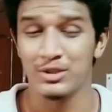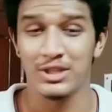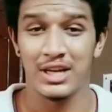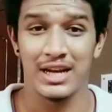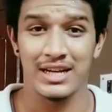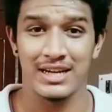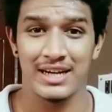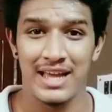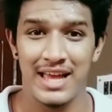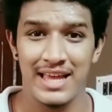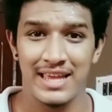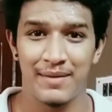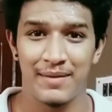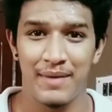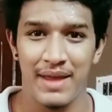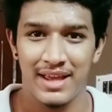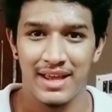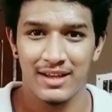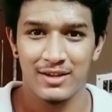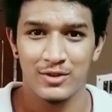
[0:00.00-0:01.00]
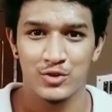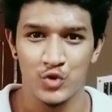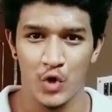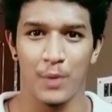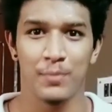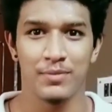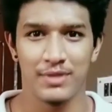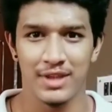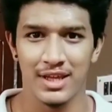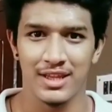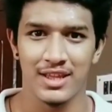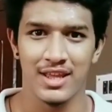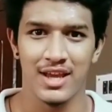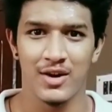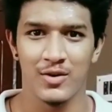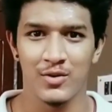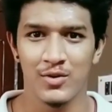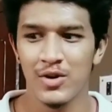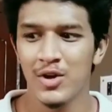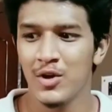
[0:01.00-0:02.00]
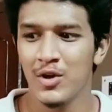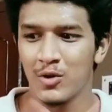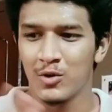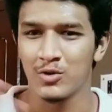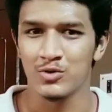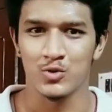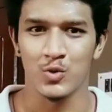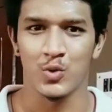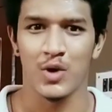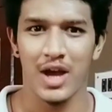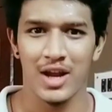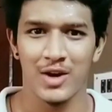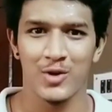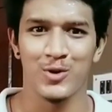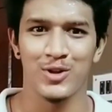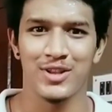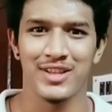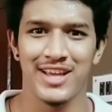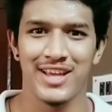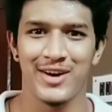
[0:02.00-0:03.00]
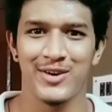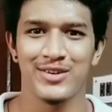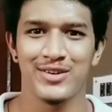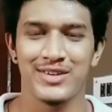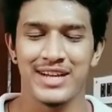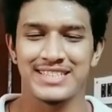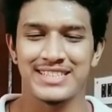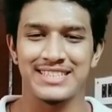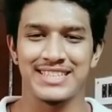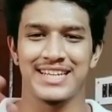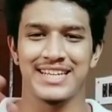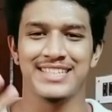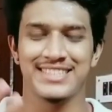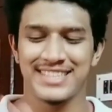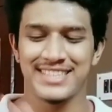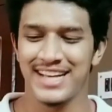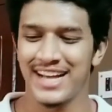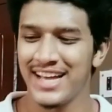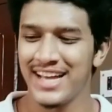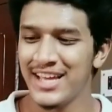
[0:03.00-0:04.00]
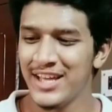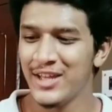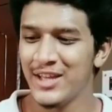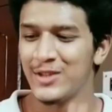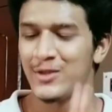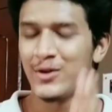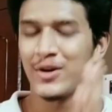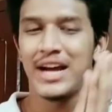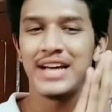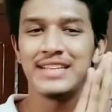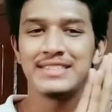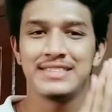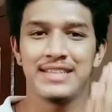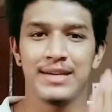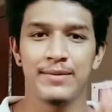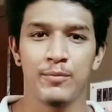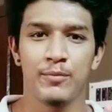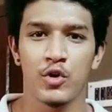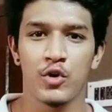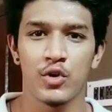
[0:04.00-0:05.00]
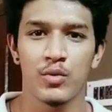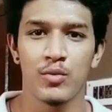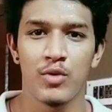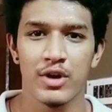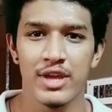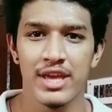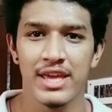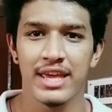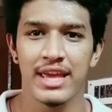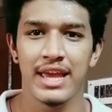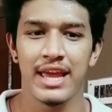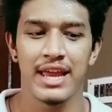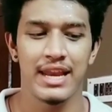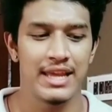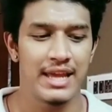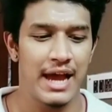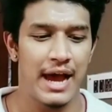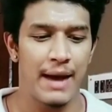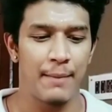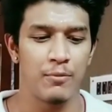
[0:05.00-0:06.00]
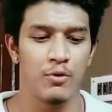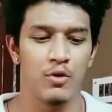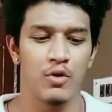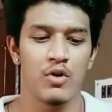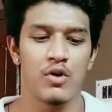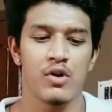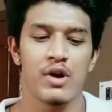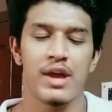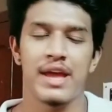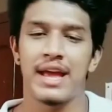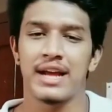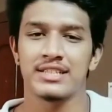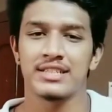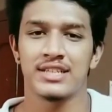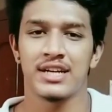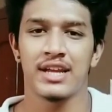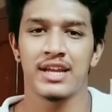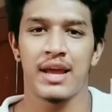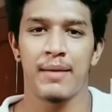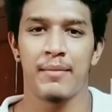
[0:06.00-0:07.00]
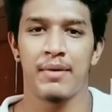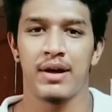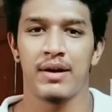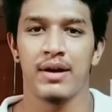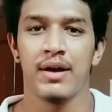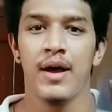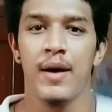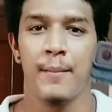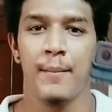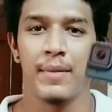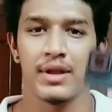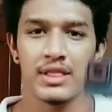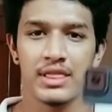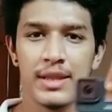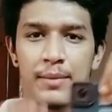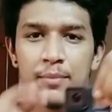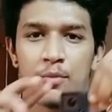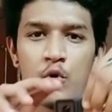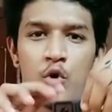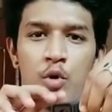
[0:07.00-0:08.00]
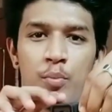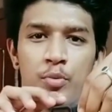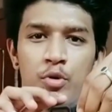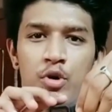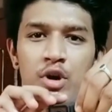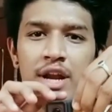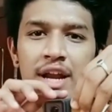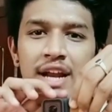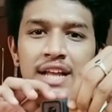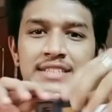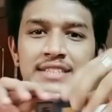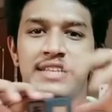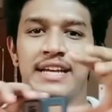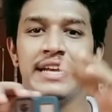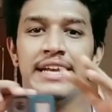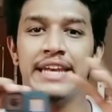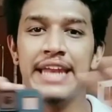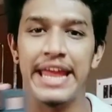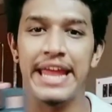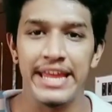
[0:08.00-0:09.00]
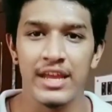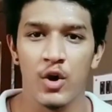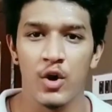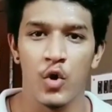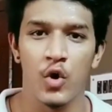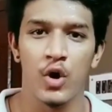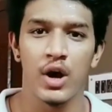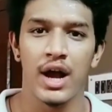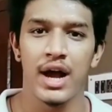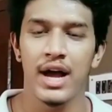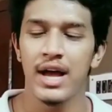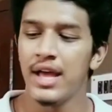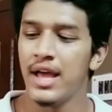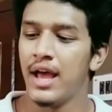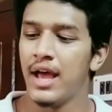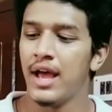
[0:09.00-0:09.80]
मुझे लग रहा है कि मैं एक शॉप दे दिया हूँ कुछ दुकान खोल दिया हूँ एक्सेसरीज का तो गाइस सिर्फ मोटो ब्लॉगिंग के लिए आप लोगों को एक्शन कैमरा मतलब गोप्रो लेने से नहीं होगा